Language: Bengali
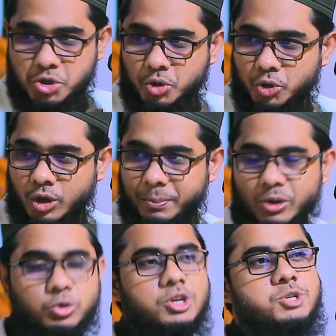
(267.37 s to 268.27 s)
সুন্দর
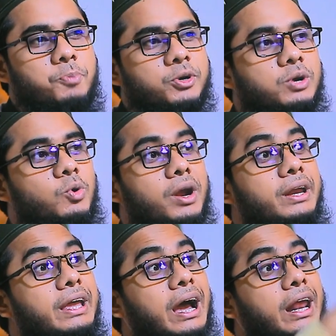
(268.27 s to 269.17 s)
বিনোদন স্পটে
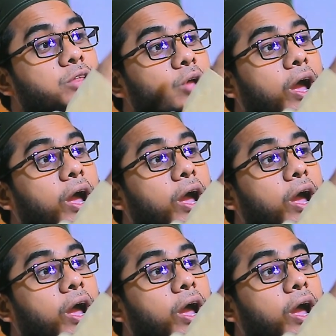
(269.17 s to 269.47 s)
ঘুরেন এখানে